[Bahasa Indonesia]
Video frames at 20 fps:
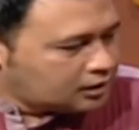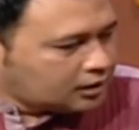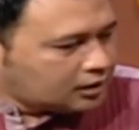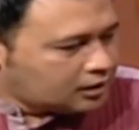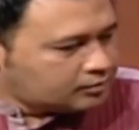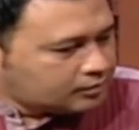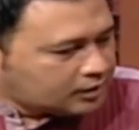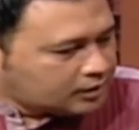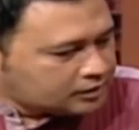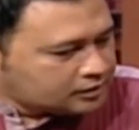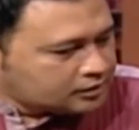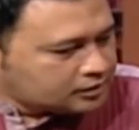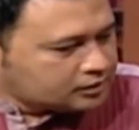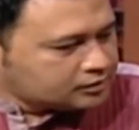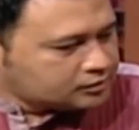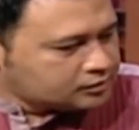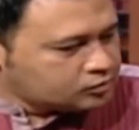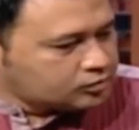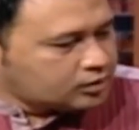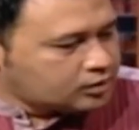hambanya
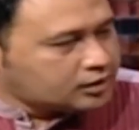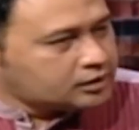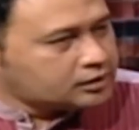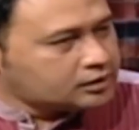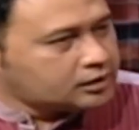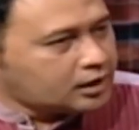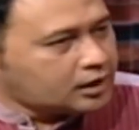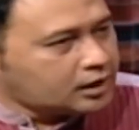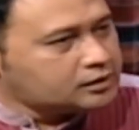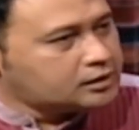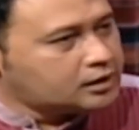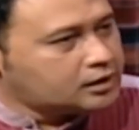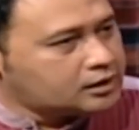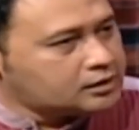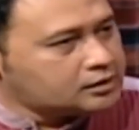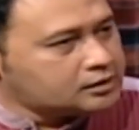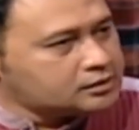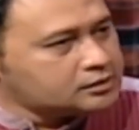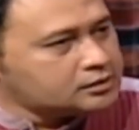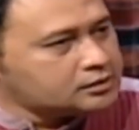sudah ada
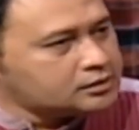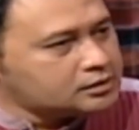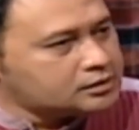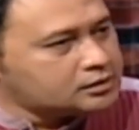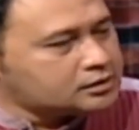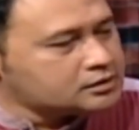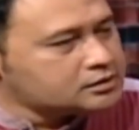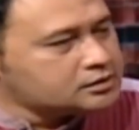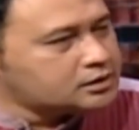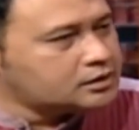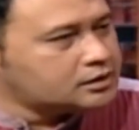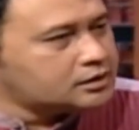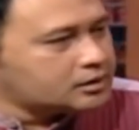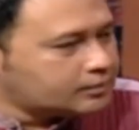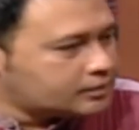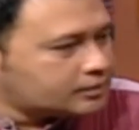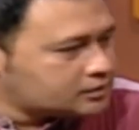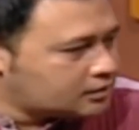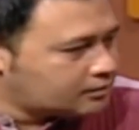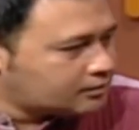rezekinya
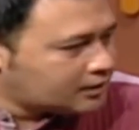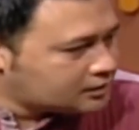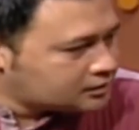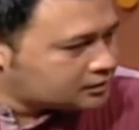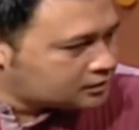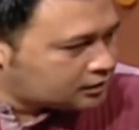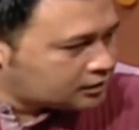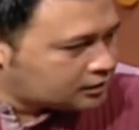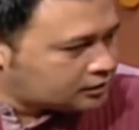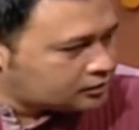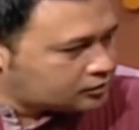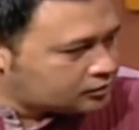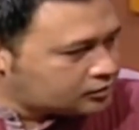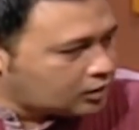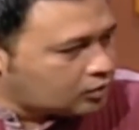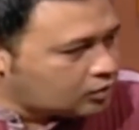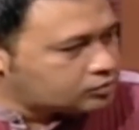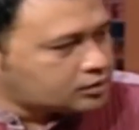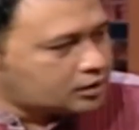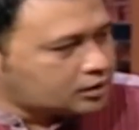masing-masing.
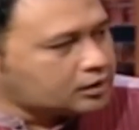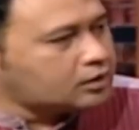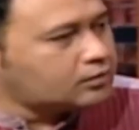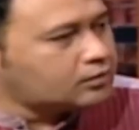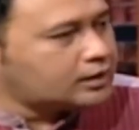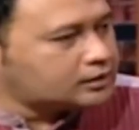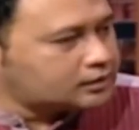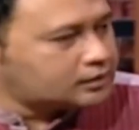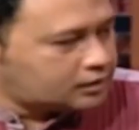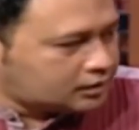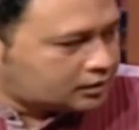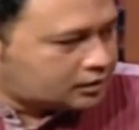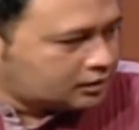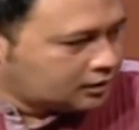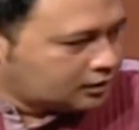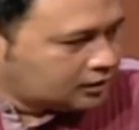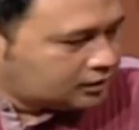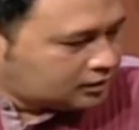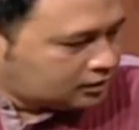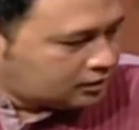Gak usah khawatir.
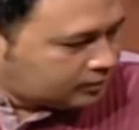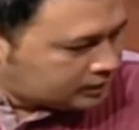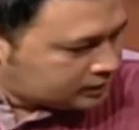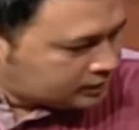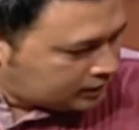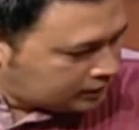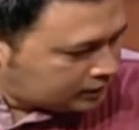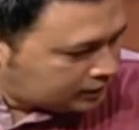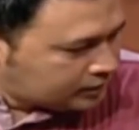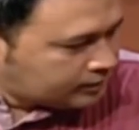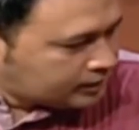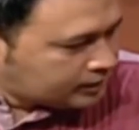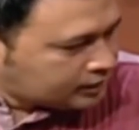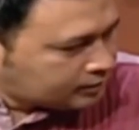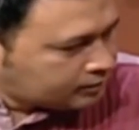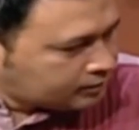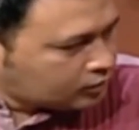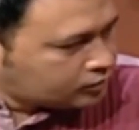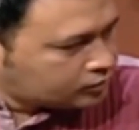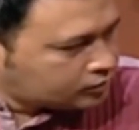Mbak nah, Sally gimana?
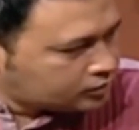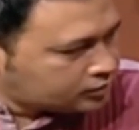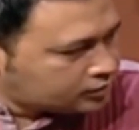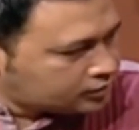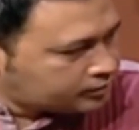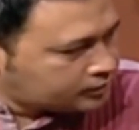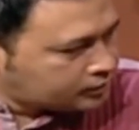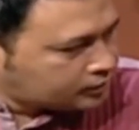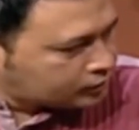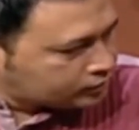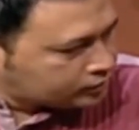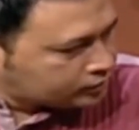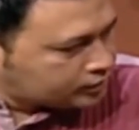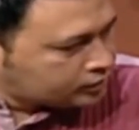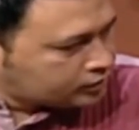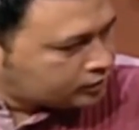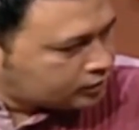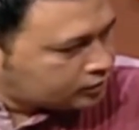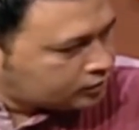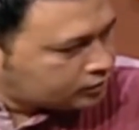Mau tetap terus
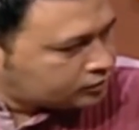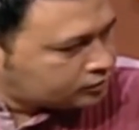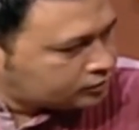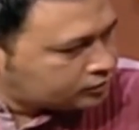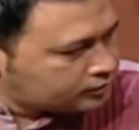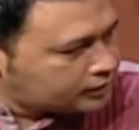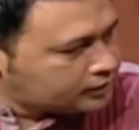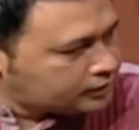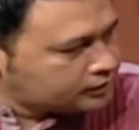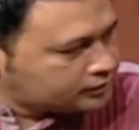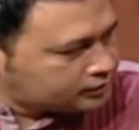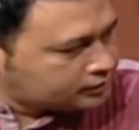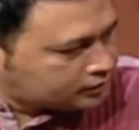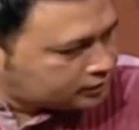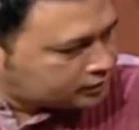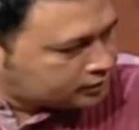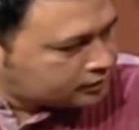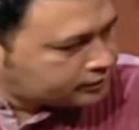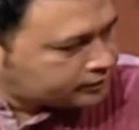atau berhenti?